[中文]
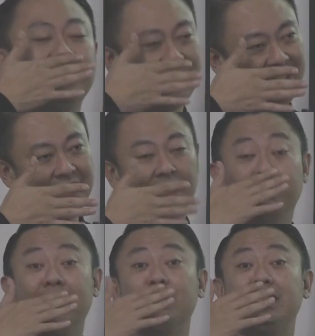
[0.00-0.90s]
气
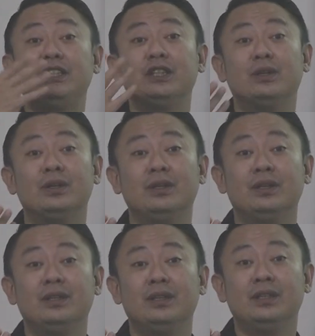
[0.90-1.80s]
没有气就
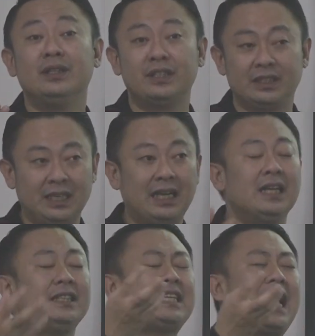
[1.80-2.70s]
死了，
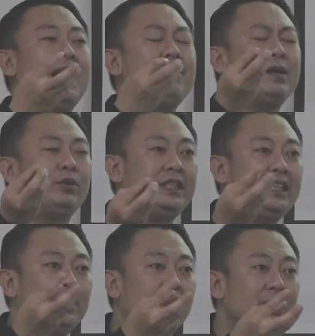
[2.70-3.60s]
财没有
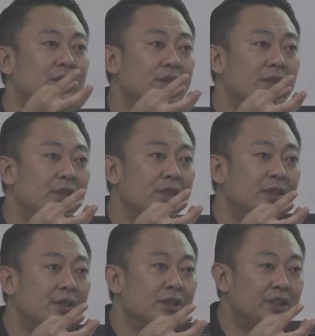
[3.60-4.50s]
气就
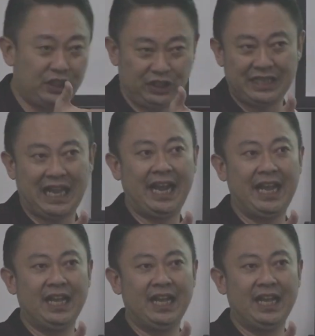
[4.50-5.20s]
死财，